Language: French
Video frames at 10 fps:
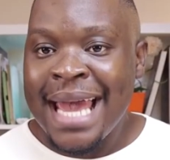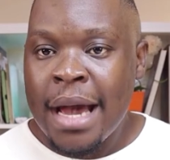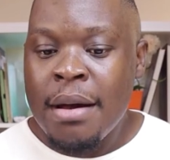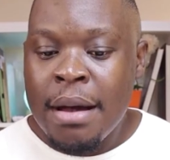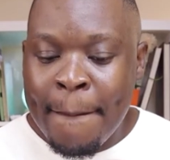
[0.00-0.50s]

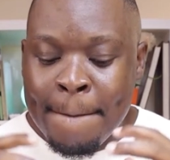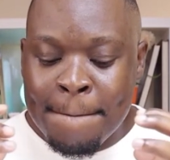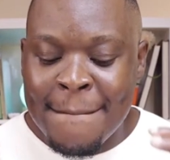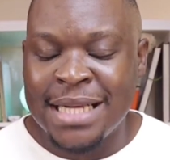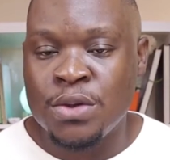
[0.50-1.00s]
c'est un
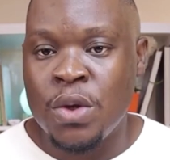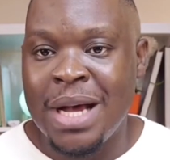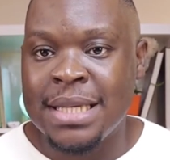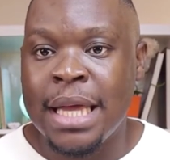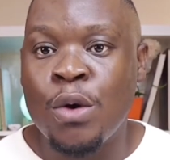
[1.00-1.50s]

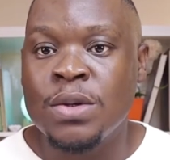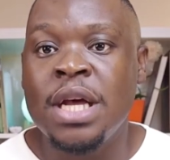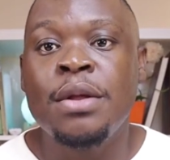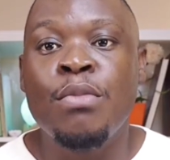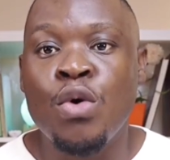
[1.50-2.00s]
mastodonte ce qui
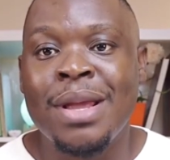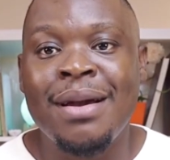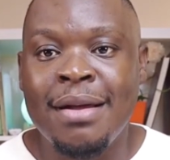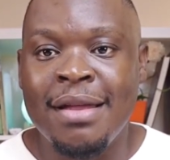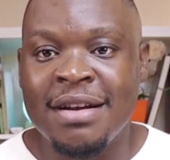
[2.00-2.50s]
concerne
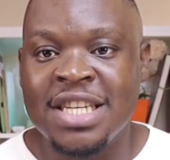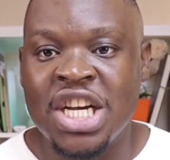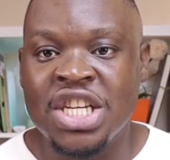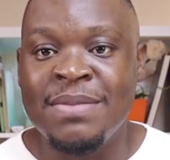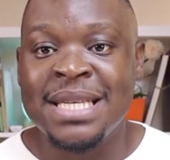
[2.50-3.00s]
moteur de recherche.